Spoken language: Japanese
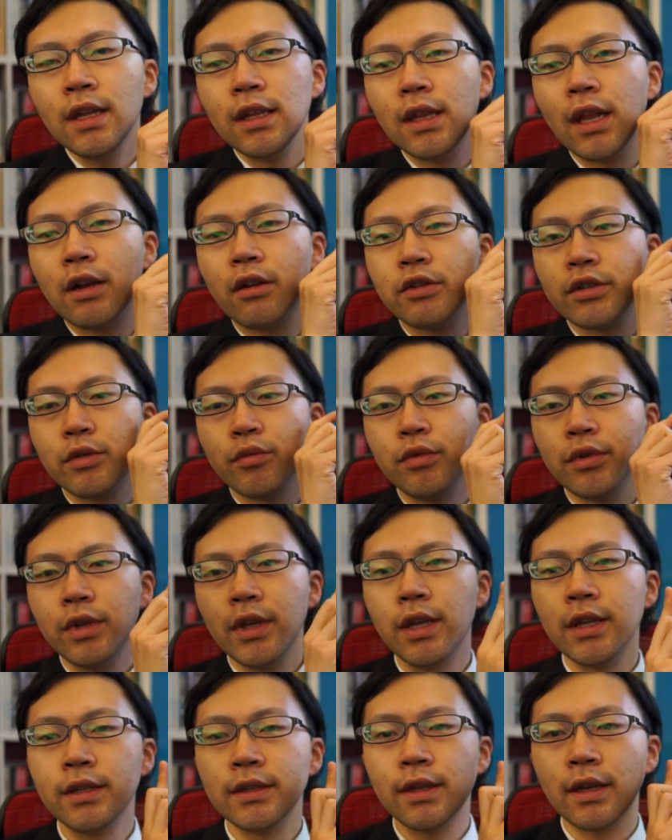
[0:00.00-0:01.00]
ラクジョブ
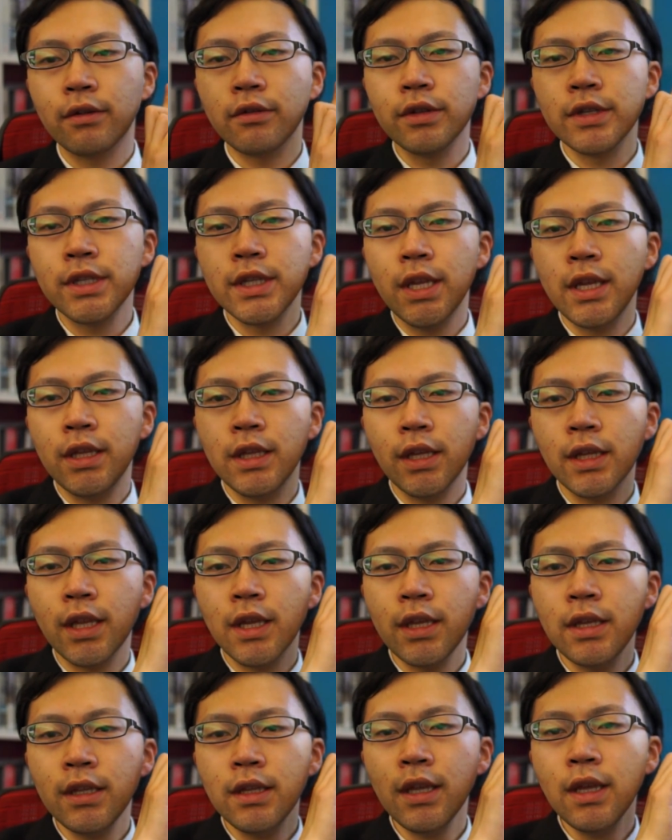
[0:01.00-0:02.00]
検索していただ
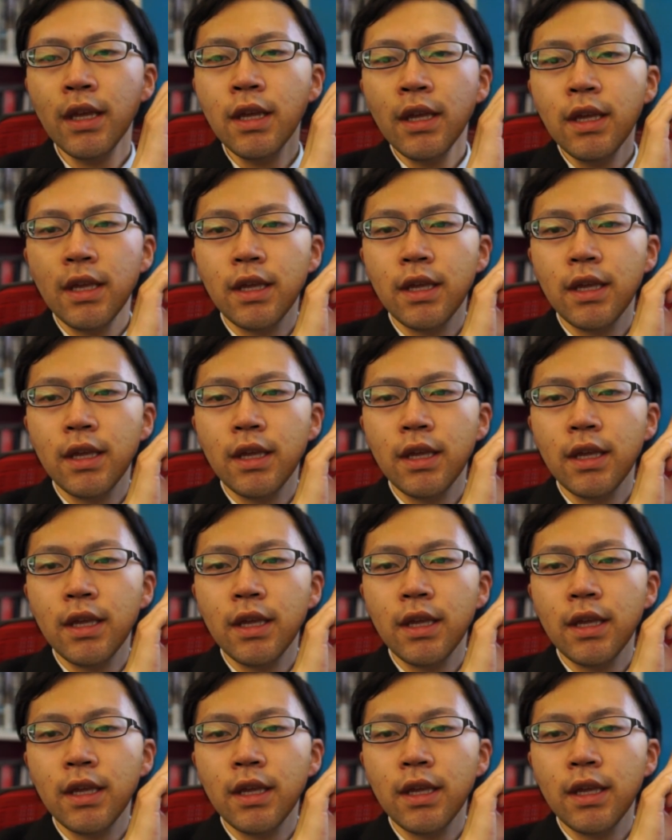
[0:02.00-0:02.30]
いて、